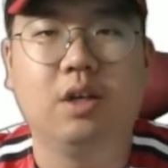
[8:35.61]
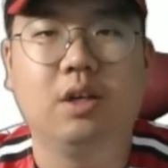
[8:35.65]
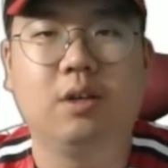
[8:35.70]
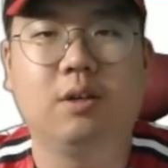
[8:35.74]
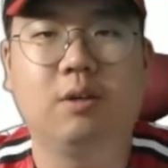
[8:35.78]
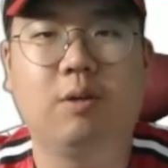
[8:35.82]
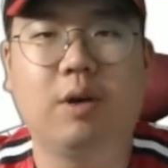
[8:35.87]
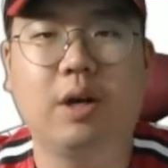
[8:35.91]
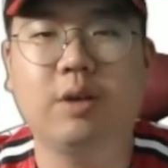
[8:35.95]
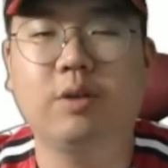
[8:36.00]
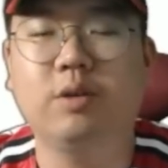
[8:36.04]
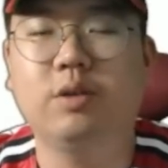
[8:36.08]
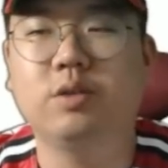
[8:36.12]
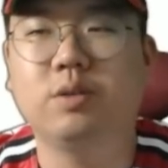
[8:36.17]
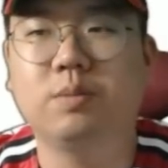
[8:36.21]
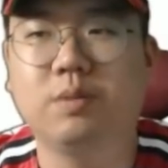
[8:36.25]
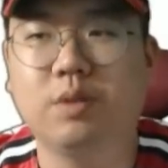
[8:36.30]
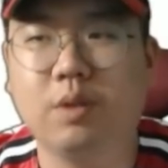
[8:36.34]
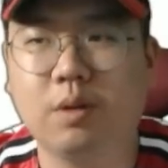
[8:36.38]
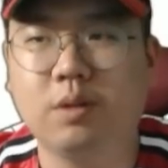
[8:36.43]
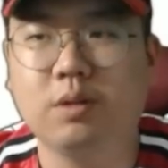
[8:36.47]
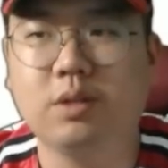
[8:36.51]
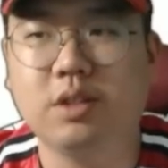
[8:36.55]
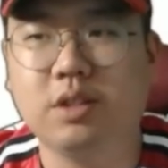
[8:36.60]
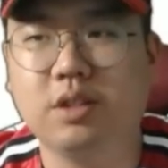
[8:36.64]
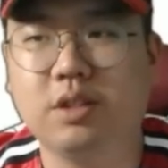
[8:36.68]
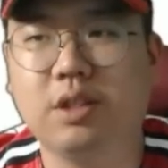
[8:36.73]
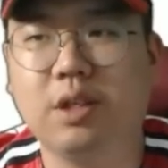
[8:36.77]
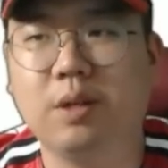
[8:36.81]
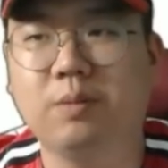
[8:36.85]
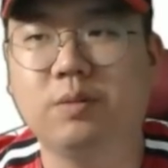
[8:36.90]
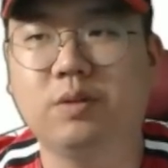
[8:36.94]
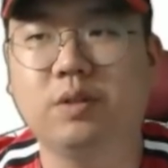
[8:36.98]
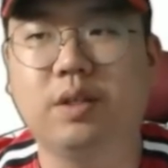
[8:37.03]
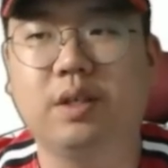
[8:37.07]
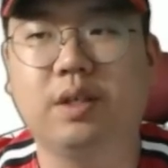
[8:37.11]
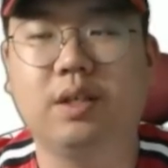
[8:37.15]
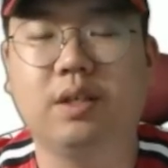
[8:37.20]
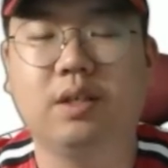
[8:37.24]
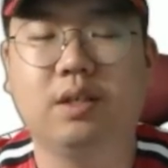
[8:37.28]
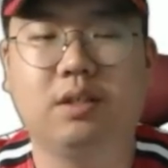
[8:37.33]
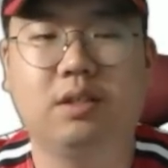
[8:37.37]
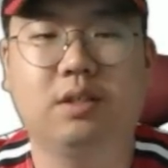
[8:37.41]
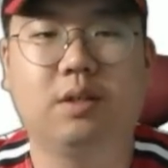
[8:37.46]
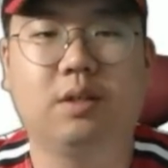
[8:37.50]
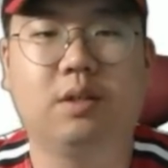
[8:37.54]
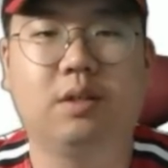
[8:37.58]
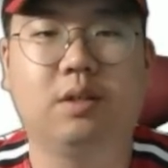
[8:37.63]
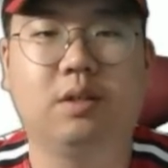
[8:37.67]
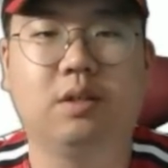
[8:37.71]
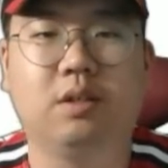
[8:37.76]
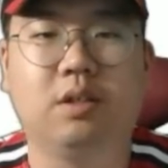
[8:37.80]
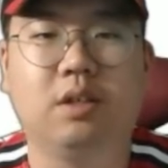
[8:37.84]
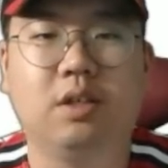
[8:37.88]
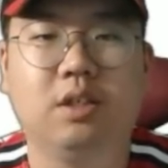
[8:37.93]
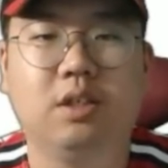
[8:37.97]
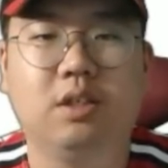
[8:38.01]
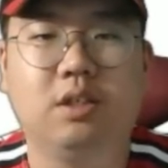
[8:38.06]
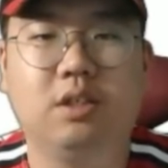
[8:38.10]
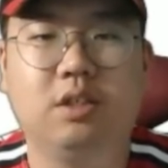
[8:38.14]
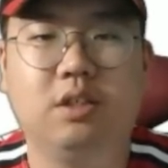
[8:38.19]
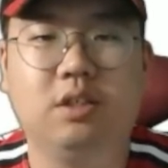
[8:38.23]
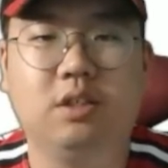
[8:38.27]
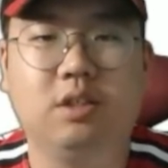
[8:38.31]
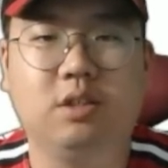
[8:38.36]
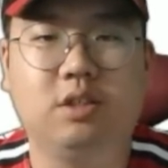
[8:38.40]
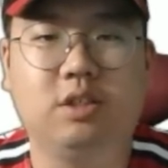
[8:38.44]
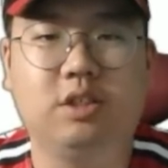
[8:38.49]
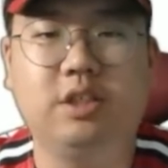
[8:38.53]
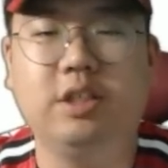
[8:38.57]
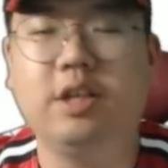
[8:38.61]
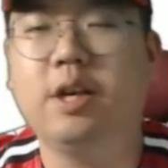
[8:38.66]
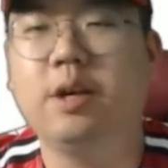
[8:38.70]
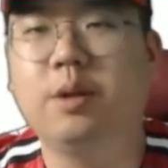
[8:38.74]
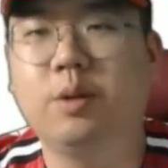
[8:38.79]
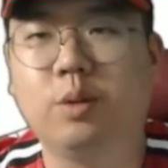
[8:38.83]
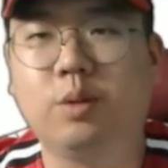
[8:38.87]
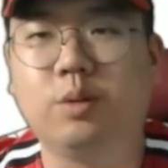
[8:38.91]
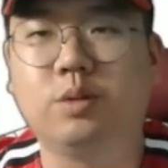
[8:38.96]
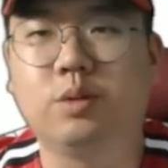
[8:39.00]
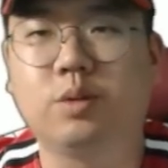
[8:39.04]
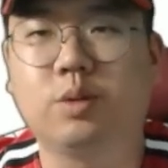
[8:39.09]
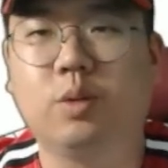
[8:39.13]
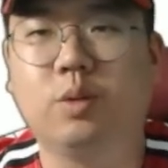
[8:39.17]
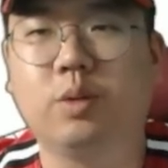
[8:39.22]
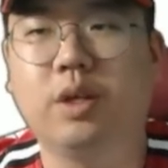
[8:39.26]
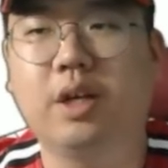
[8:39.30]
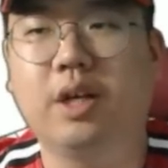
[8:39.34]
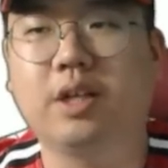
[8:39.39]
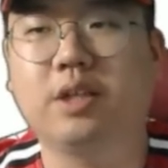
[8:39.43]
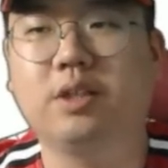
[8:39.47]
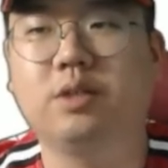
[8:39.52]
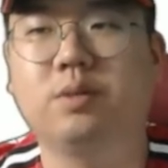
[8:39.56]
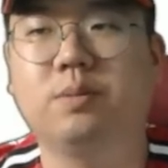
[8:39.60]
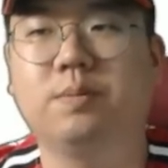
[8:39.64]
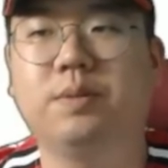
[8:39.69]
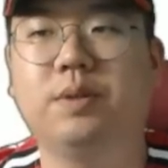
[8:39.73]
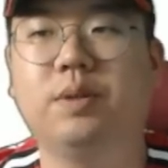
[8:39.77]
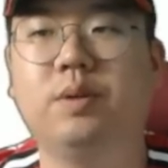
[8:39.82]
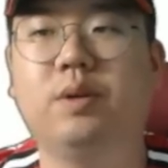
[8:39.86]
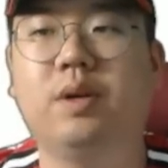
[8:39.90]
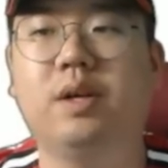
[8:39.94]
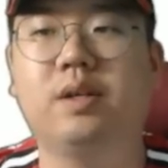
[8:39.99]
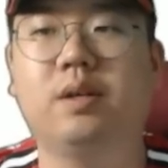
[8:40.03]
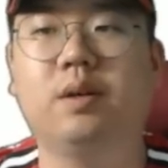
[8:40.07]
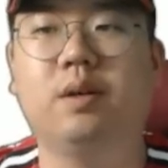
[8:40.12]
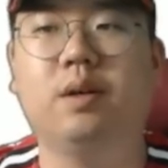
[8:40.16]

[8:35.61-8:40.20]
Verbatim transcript: 확률이 좀 떨어지기 때문에 그런 이 지혜로운 공략이 좀 필요할 것